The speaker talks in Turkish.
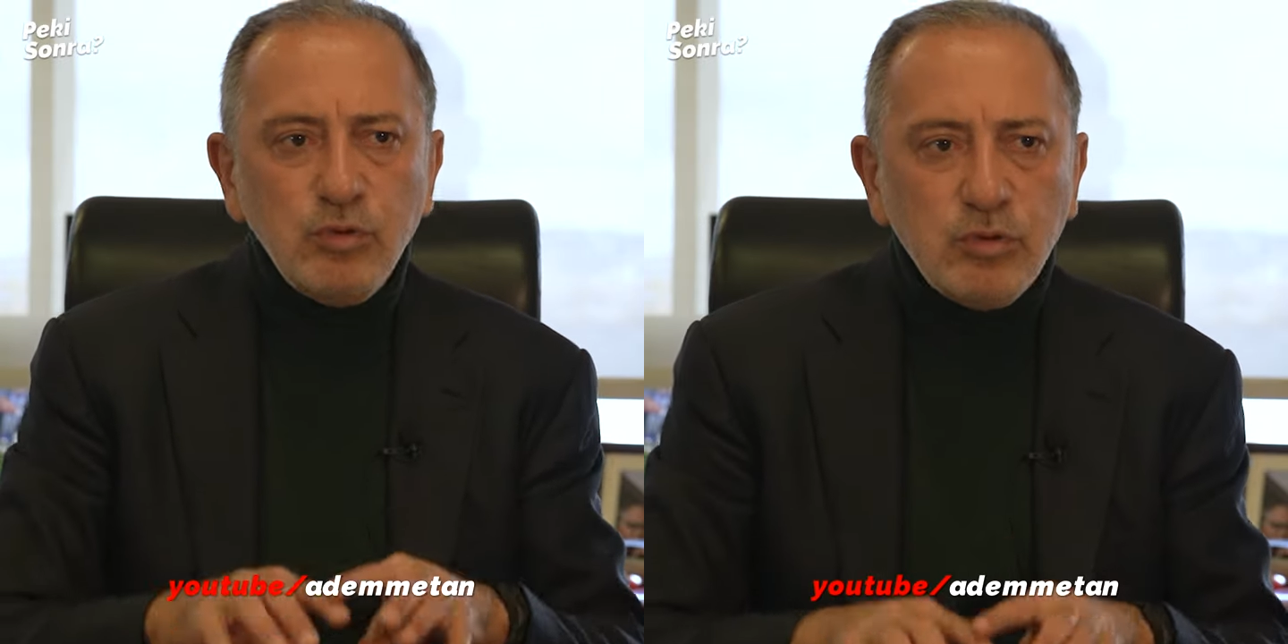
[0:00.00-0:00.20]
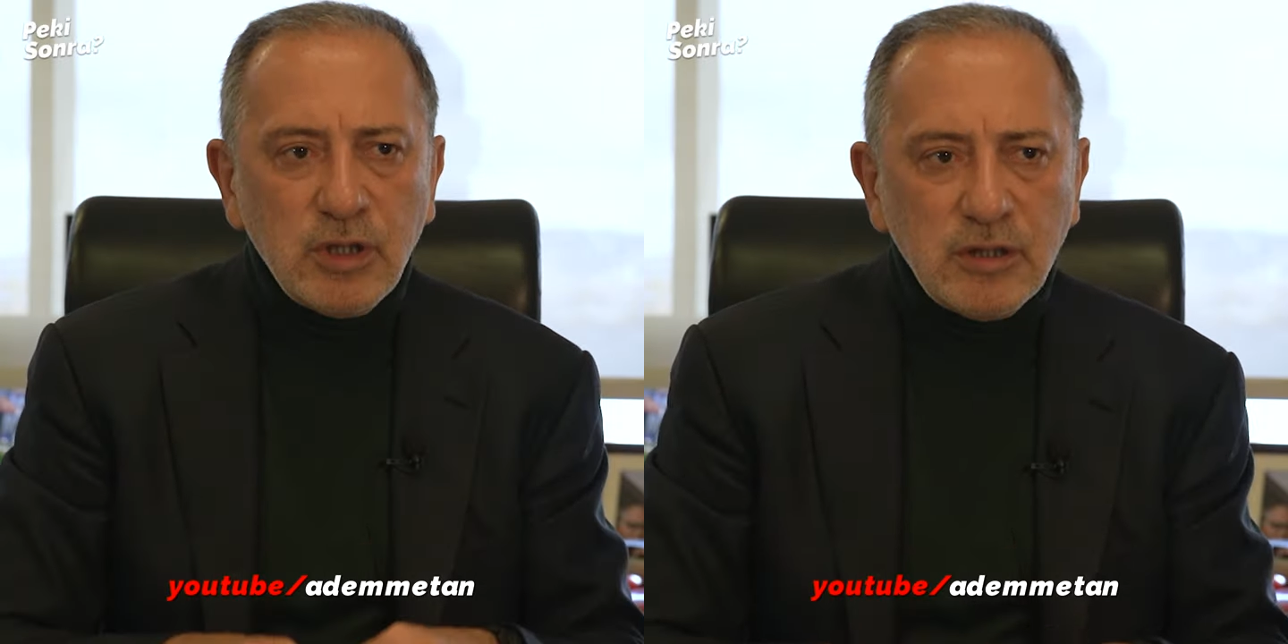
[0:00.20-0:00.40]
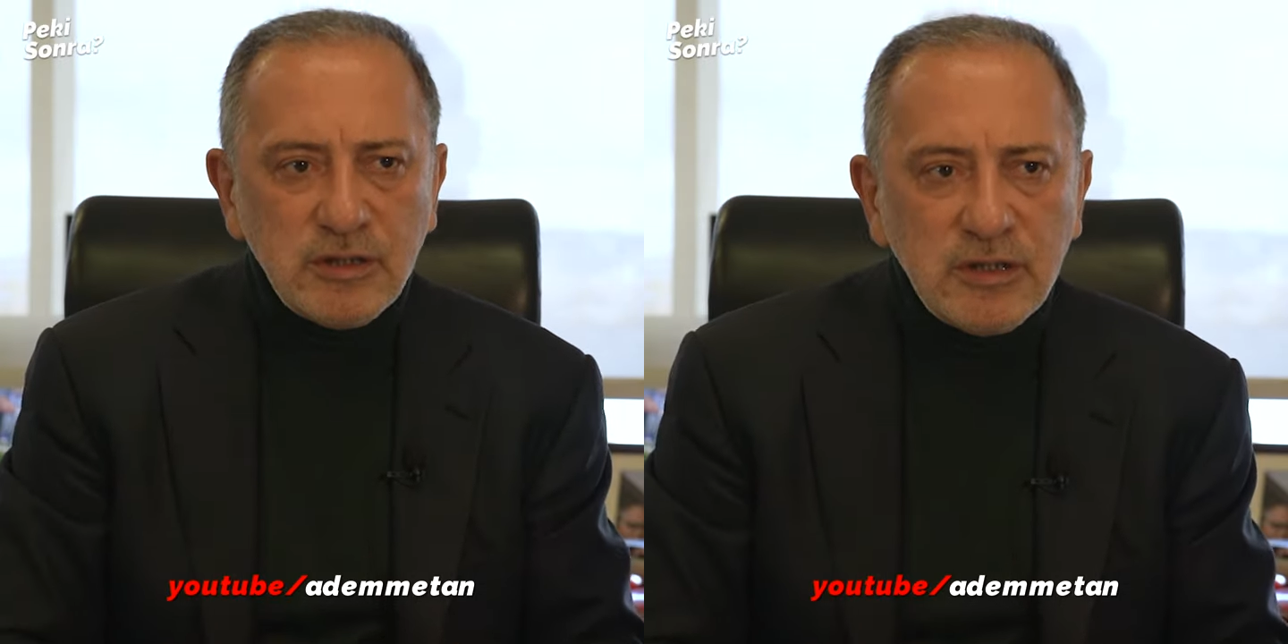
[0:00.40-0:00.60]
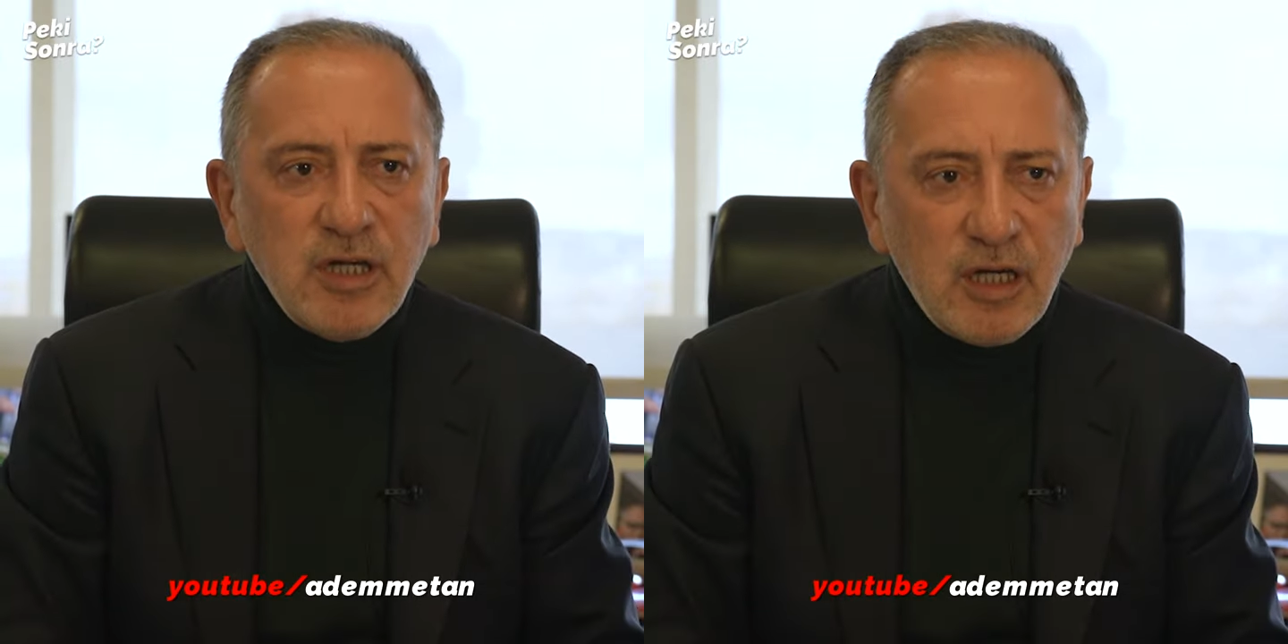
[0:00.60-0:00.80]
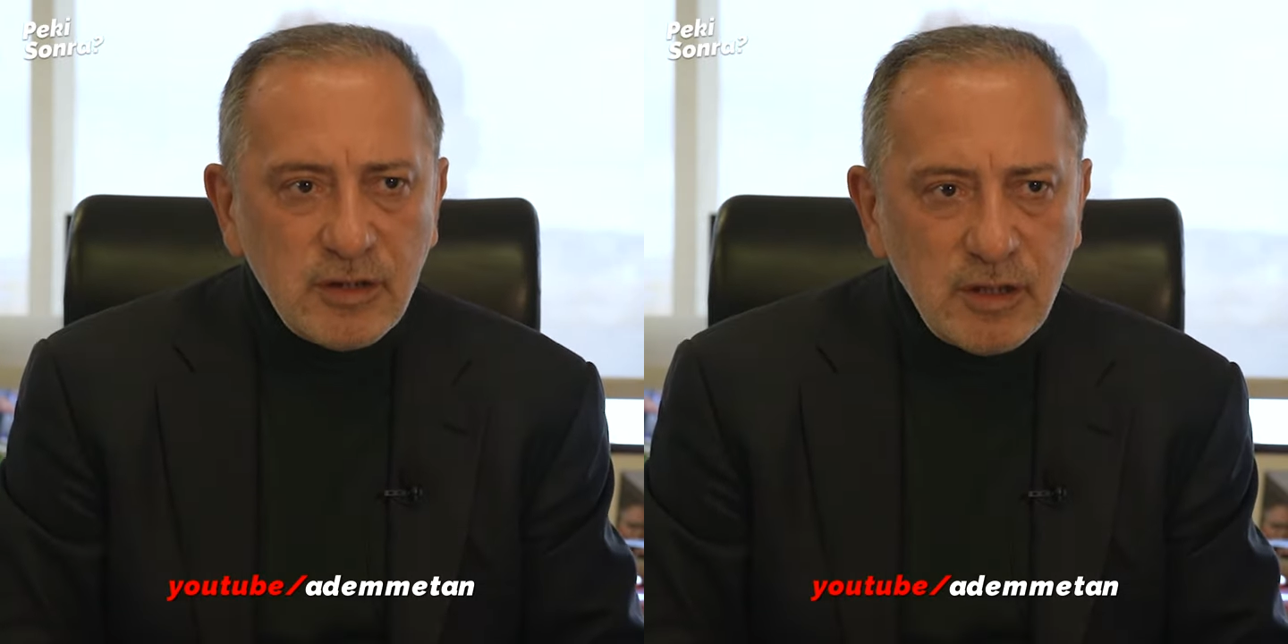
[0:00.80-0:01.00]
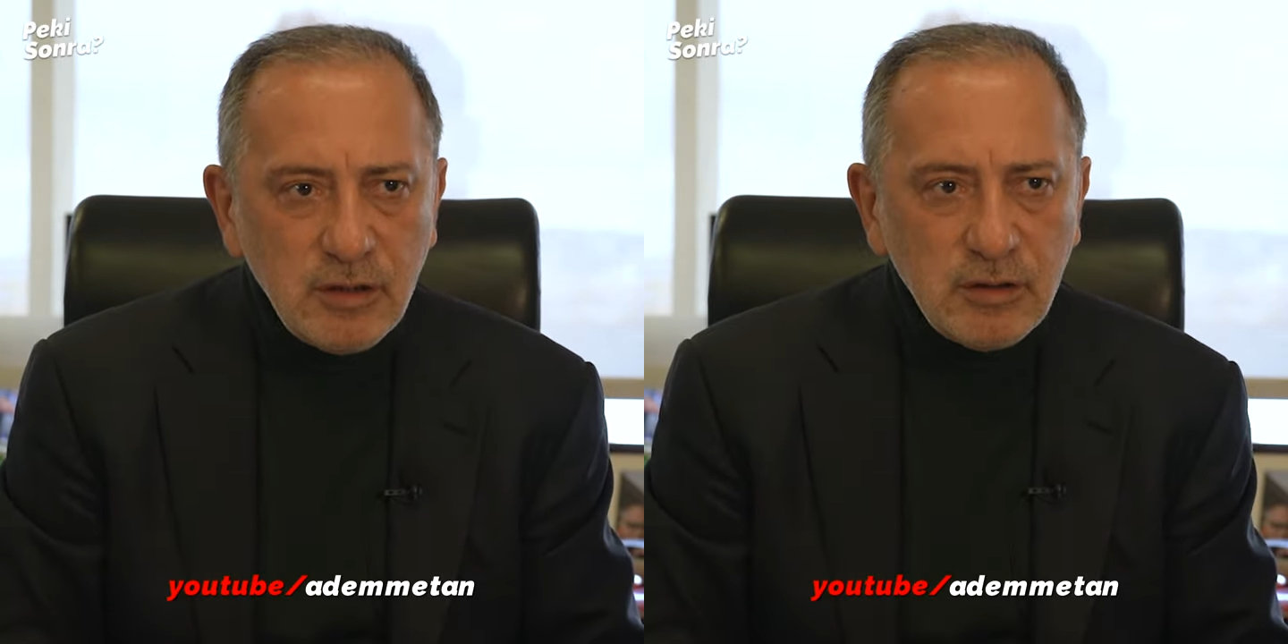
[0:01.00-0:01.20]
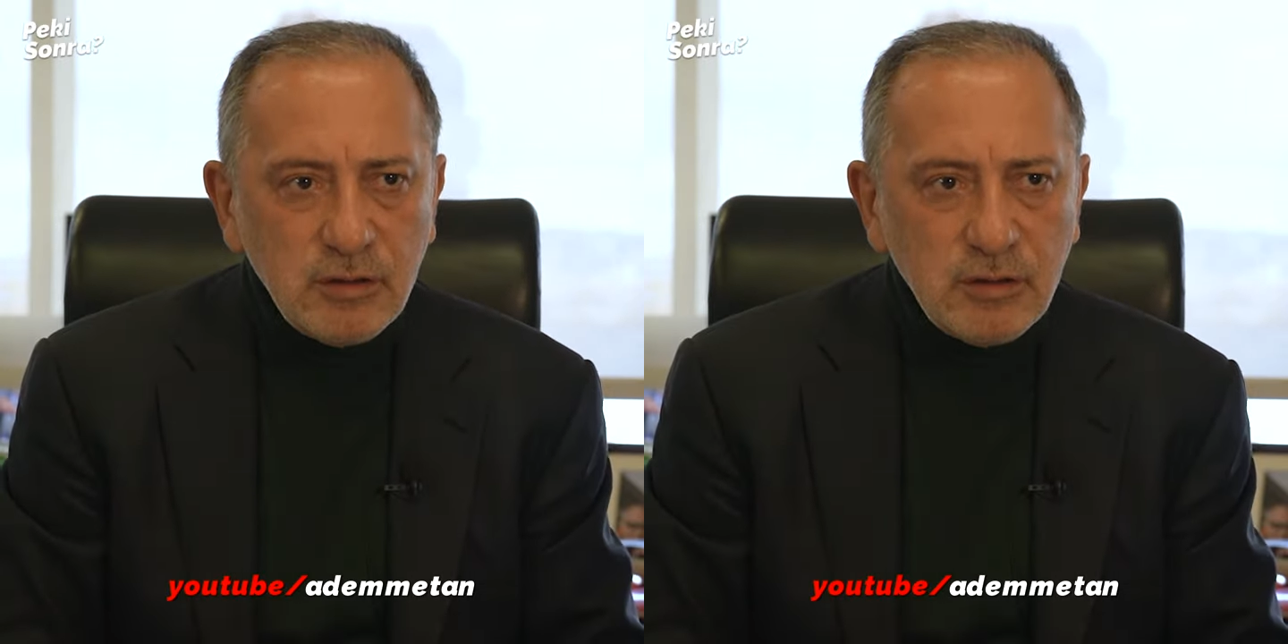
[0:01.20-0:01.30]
bunu kuran irade